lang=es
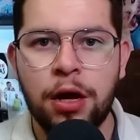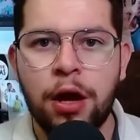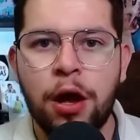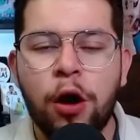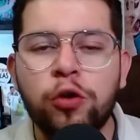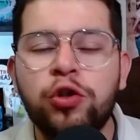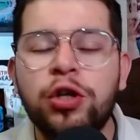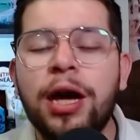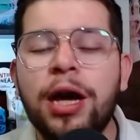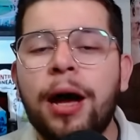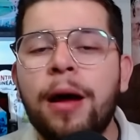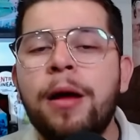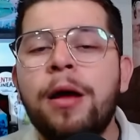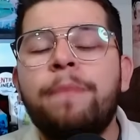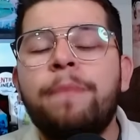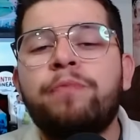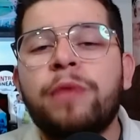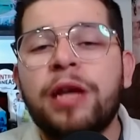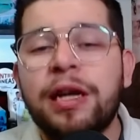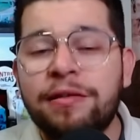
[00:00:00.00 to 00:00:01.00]
O sea,
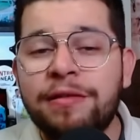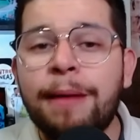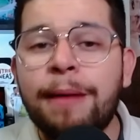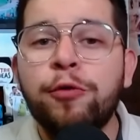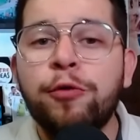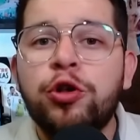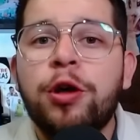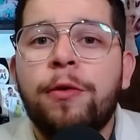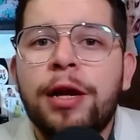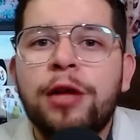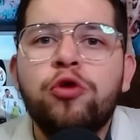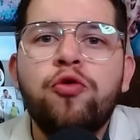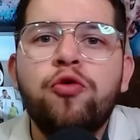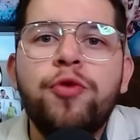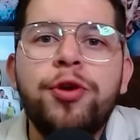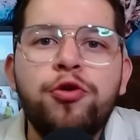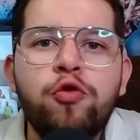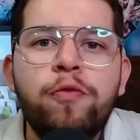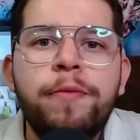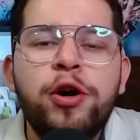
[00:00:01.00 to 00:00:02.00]
estamos hablando de
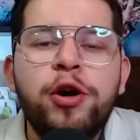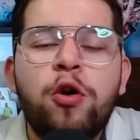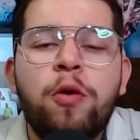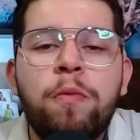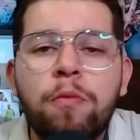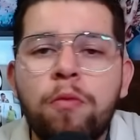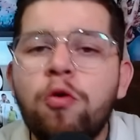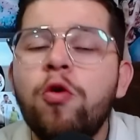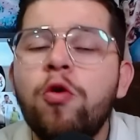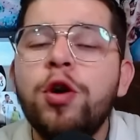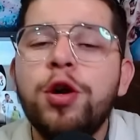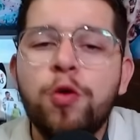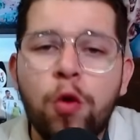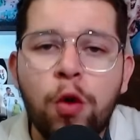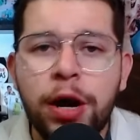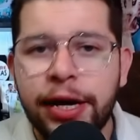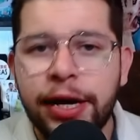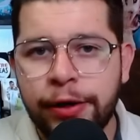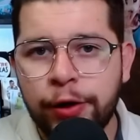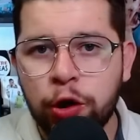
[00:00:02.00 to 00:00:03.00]
números muy
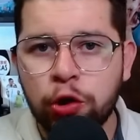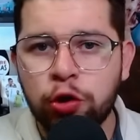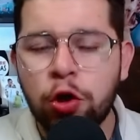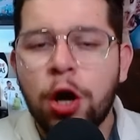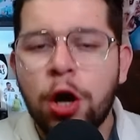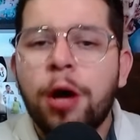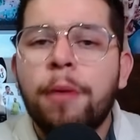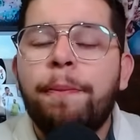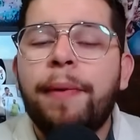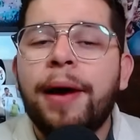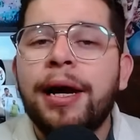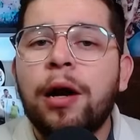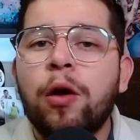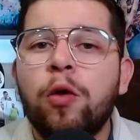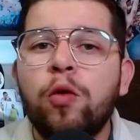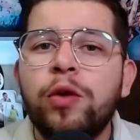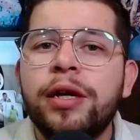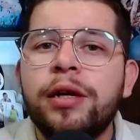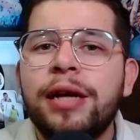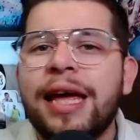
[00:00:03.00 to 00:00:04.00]
buenos para
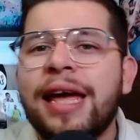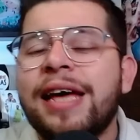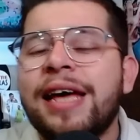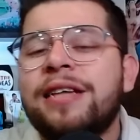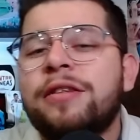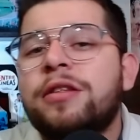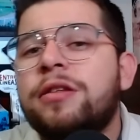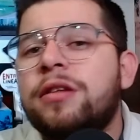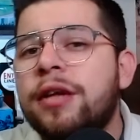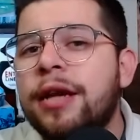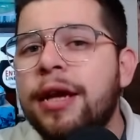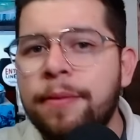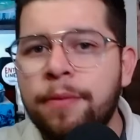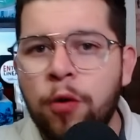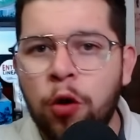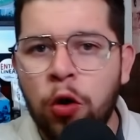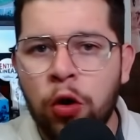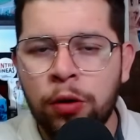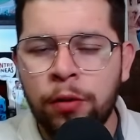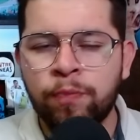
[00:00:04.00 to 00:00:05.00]
un
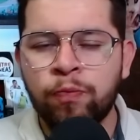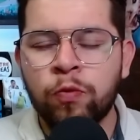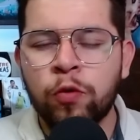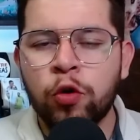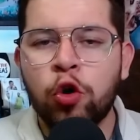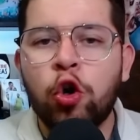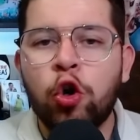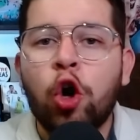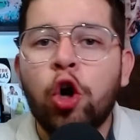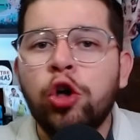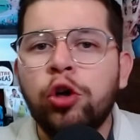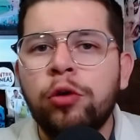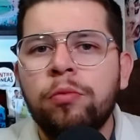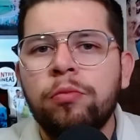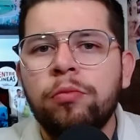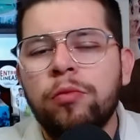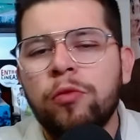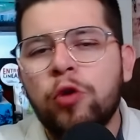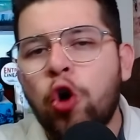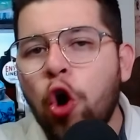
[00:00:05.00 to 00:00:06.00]
extremo con
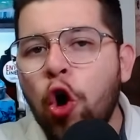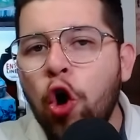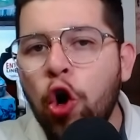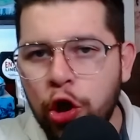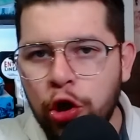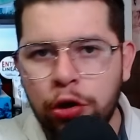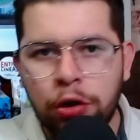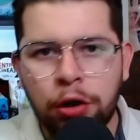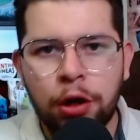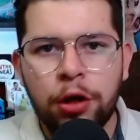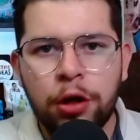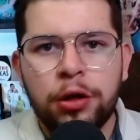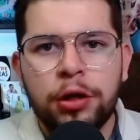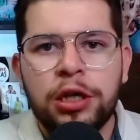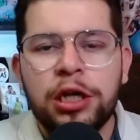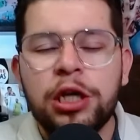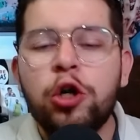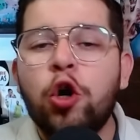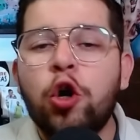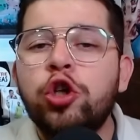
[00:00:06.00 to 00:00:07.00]
gol
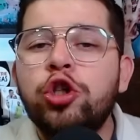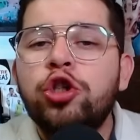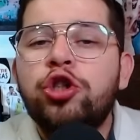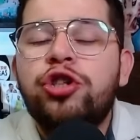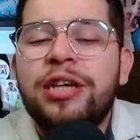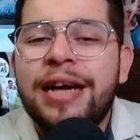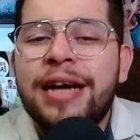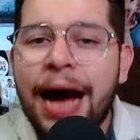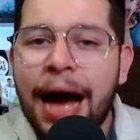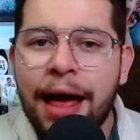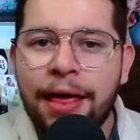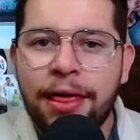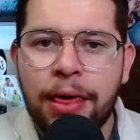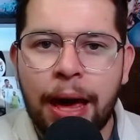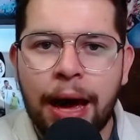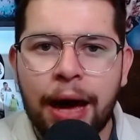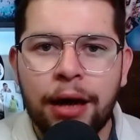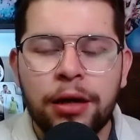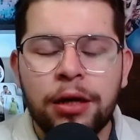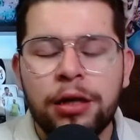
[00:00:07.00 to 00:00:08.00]
y con
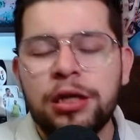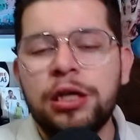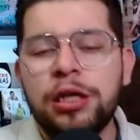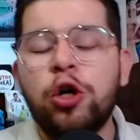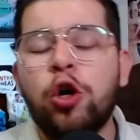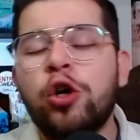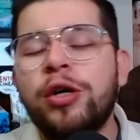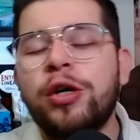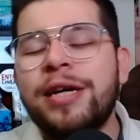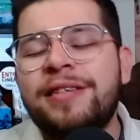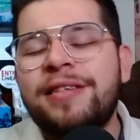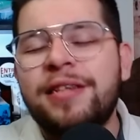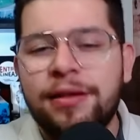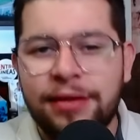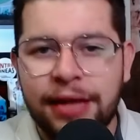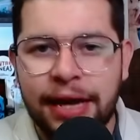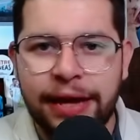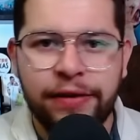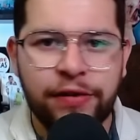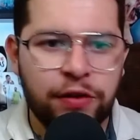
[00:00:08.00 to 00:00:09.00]
llegada y con
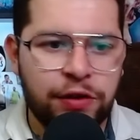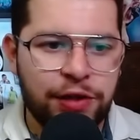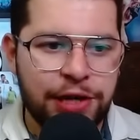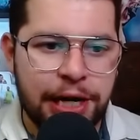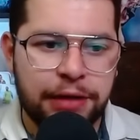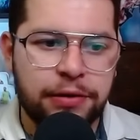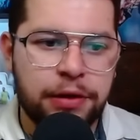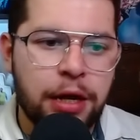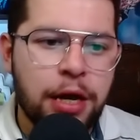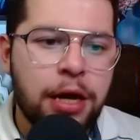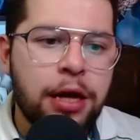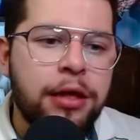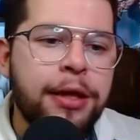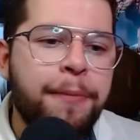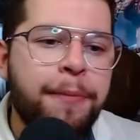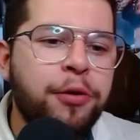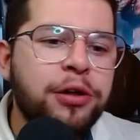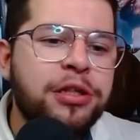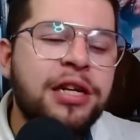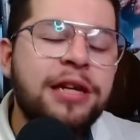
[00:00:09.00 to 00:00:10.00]
asistencias.
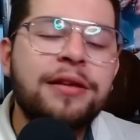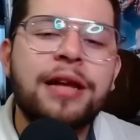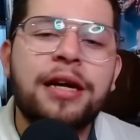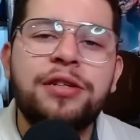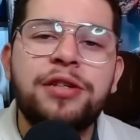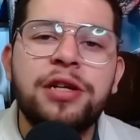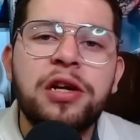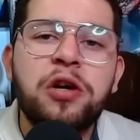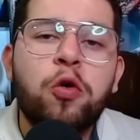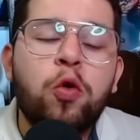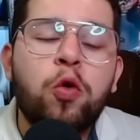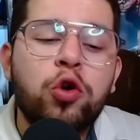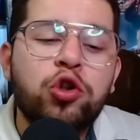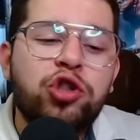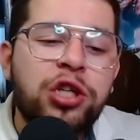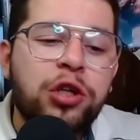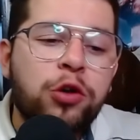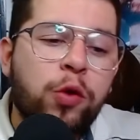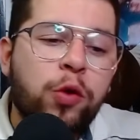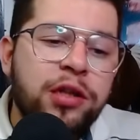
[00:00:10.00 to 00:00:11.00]
Después en Talleres jugó
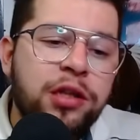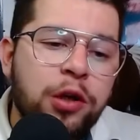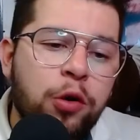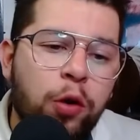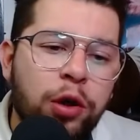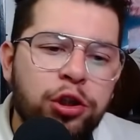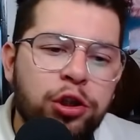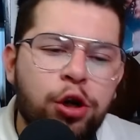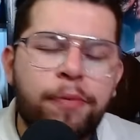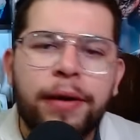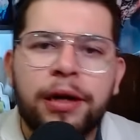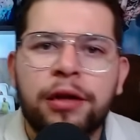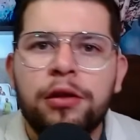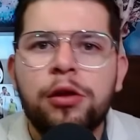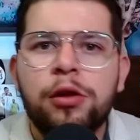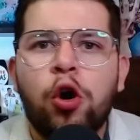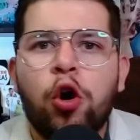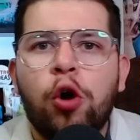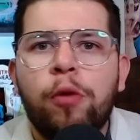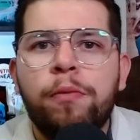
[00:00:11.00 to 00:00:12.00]
54
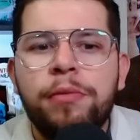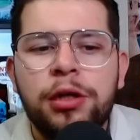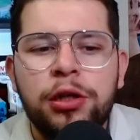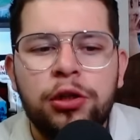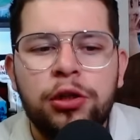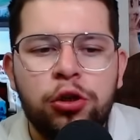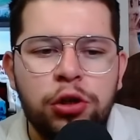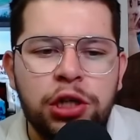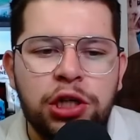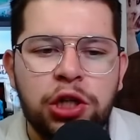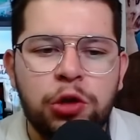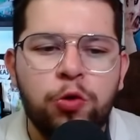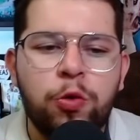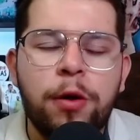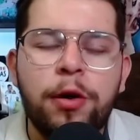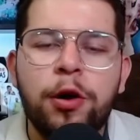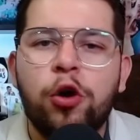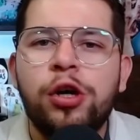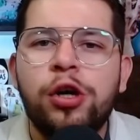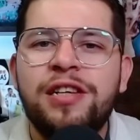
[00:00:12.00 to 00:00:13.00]
partidos, convirtió
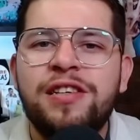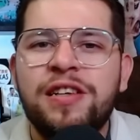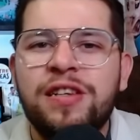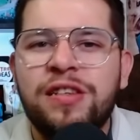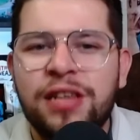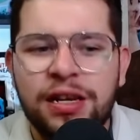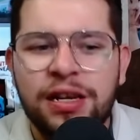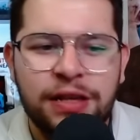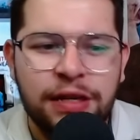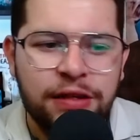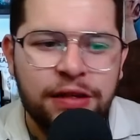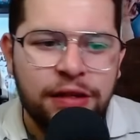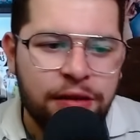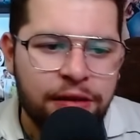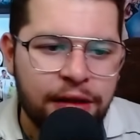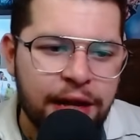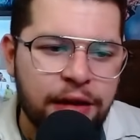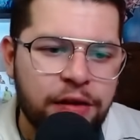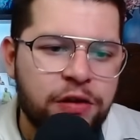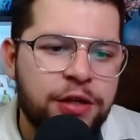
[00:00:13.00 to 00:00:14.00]
19 goles y 6
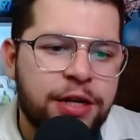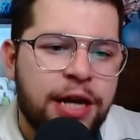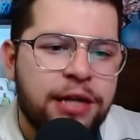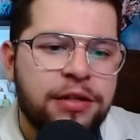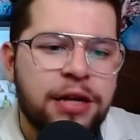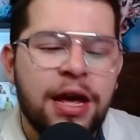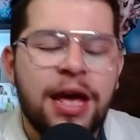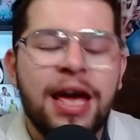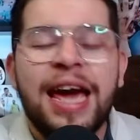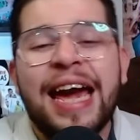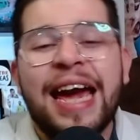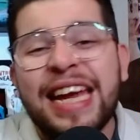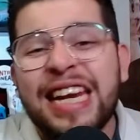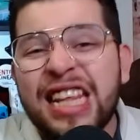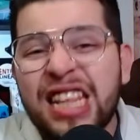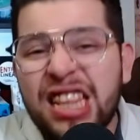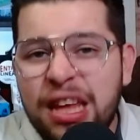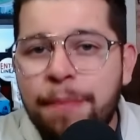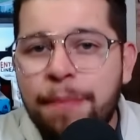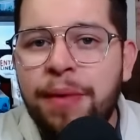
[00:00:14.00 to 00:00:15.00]
asistencias. En
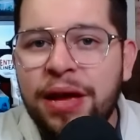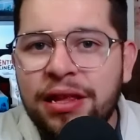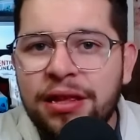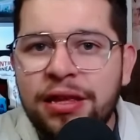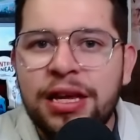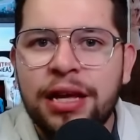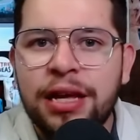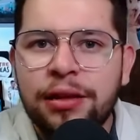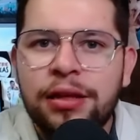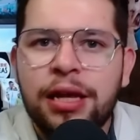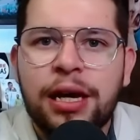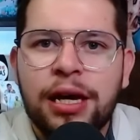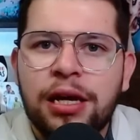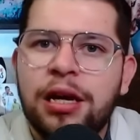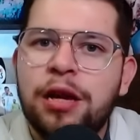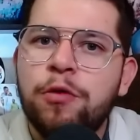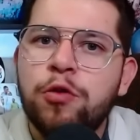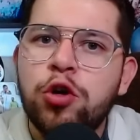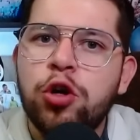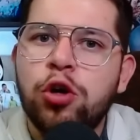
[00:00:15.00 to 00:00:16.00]
Independiente, que
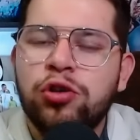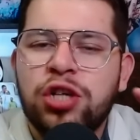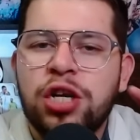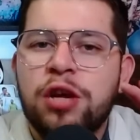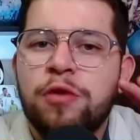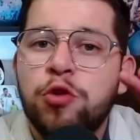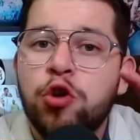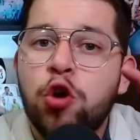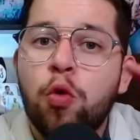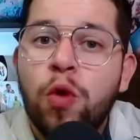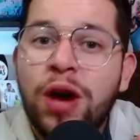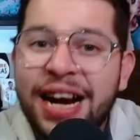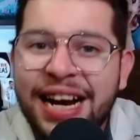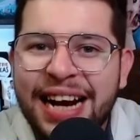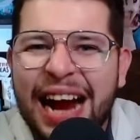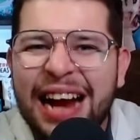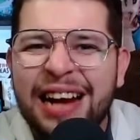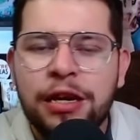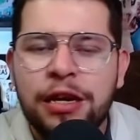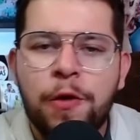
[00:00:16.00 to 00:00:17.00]
le vio, se le vio un
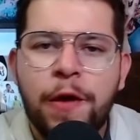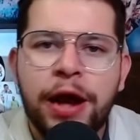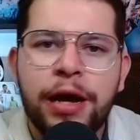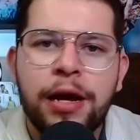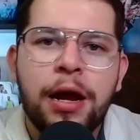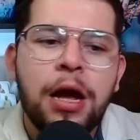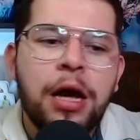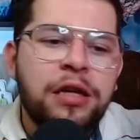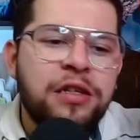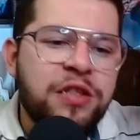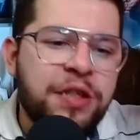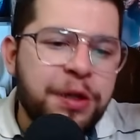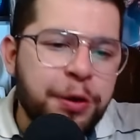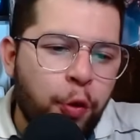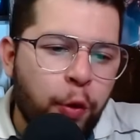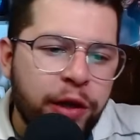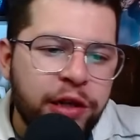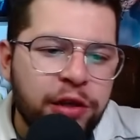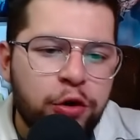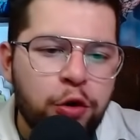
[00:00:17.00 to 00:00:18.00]
gran nivel,
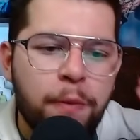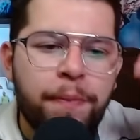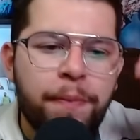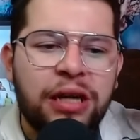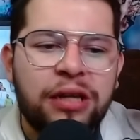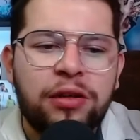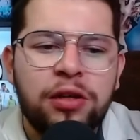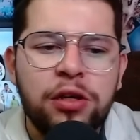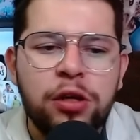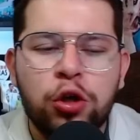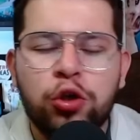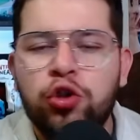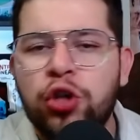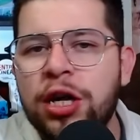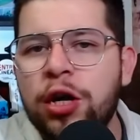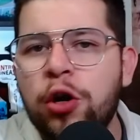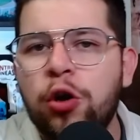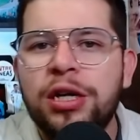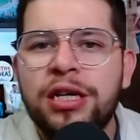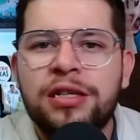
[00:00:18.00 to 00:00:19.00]
51 partidos, 6
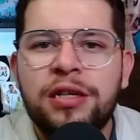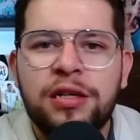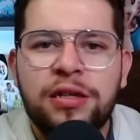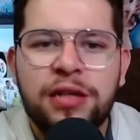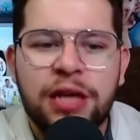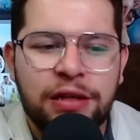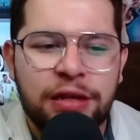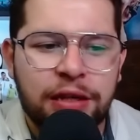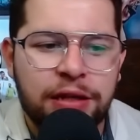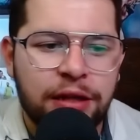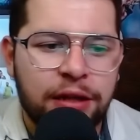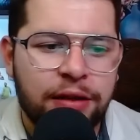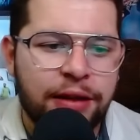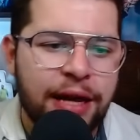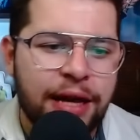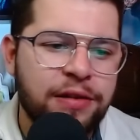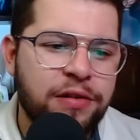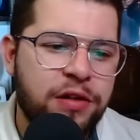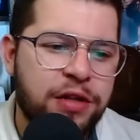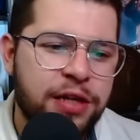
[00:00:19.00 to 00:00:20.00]
goles y 6
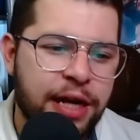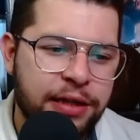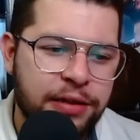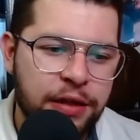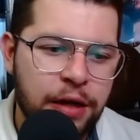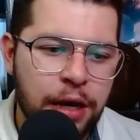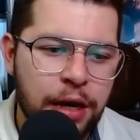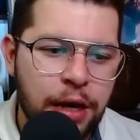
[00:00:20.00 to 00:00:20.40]
asistencias.